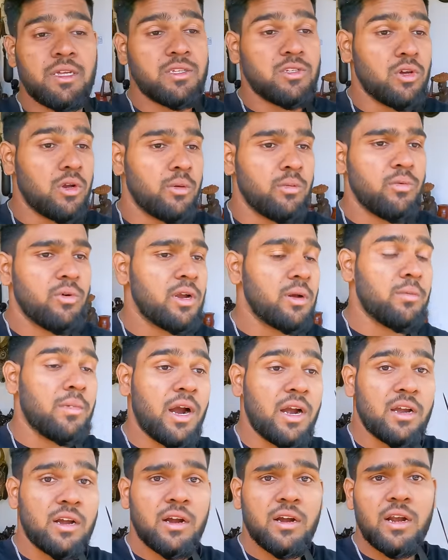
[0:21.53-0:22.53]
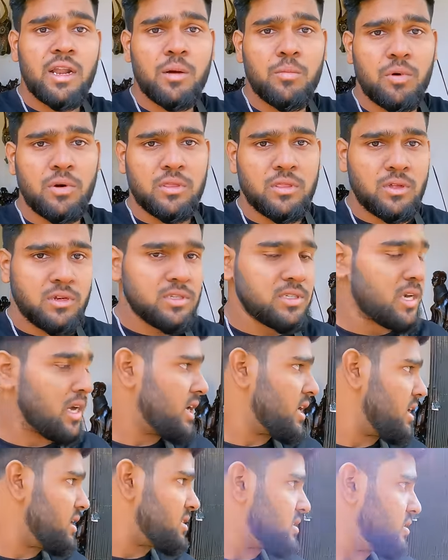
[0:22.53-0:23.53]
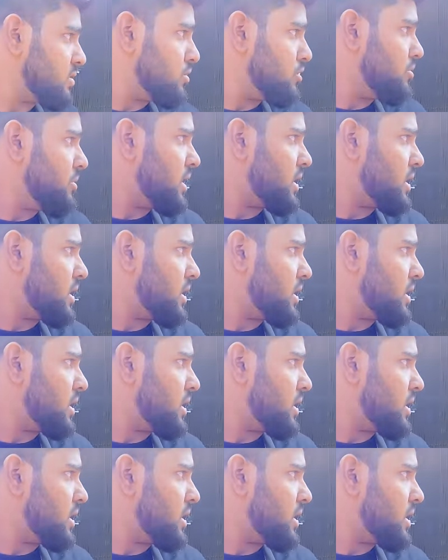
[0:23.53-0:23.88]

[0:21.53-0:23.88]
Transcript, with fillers: ఈ జలుబు వల్ల మాట్లాడలేకపోతున్నాను చాలా కష్టంగా ఉంది